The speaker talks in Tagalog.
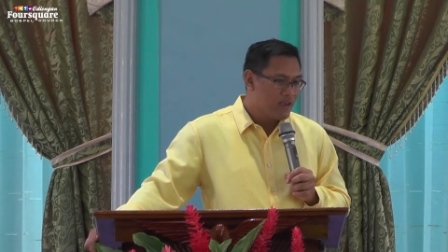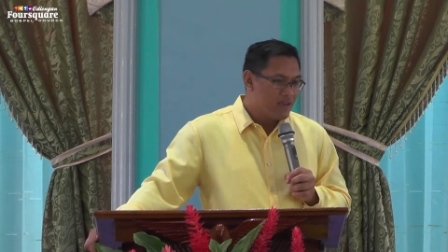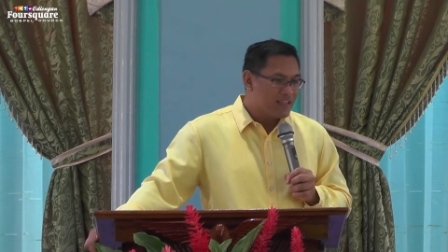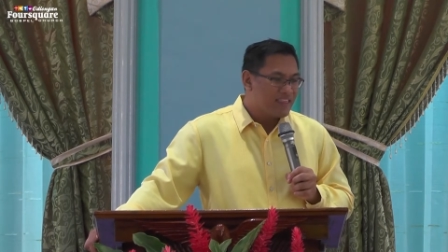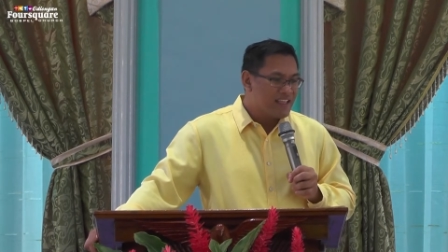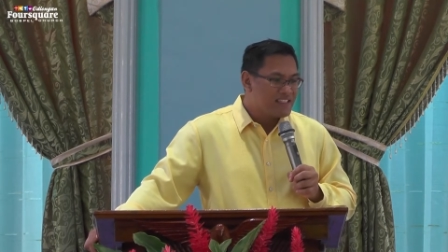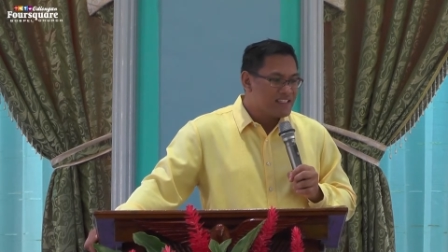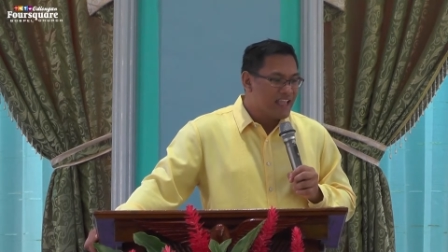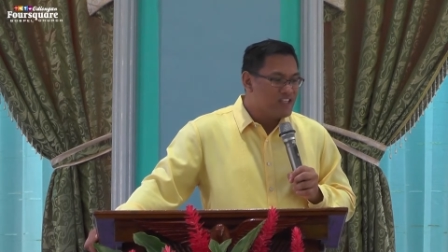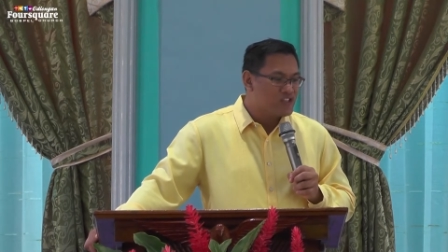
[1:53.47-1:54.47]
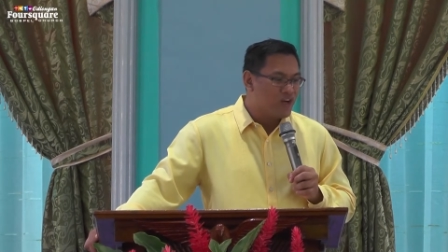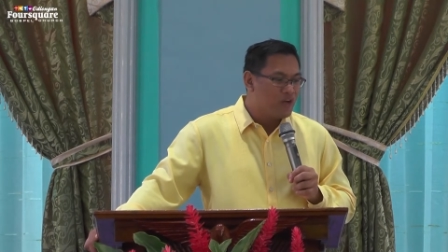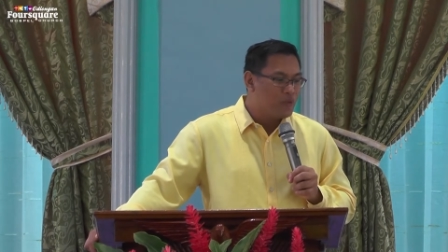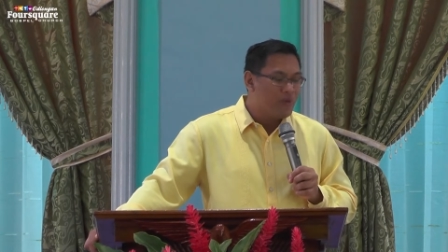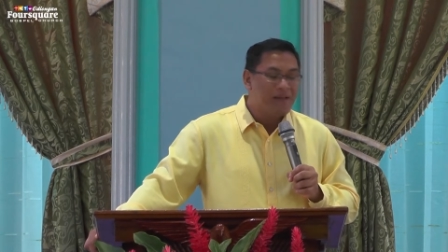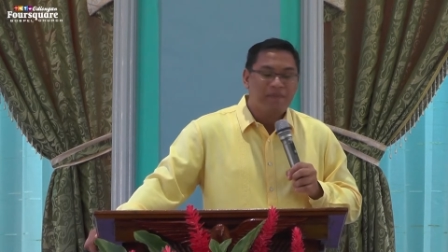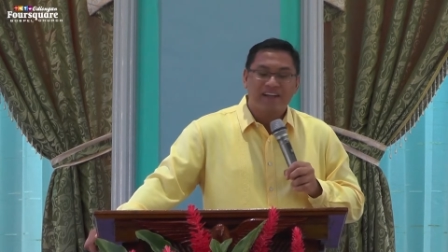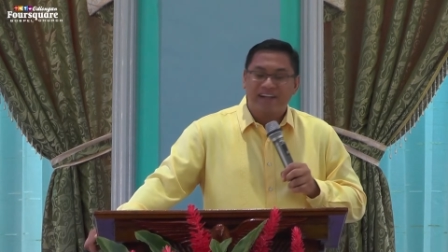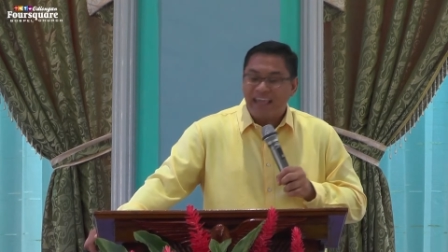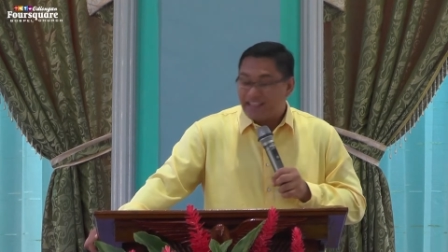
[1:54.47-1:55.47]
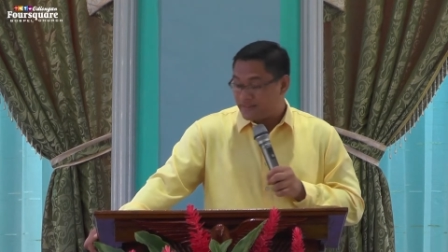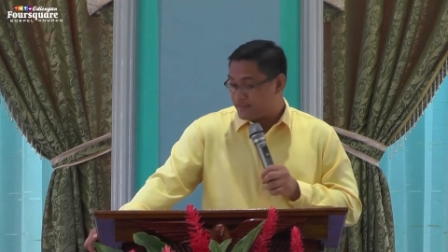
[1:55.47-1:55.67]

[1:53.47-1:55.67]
That this nation will be great.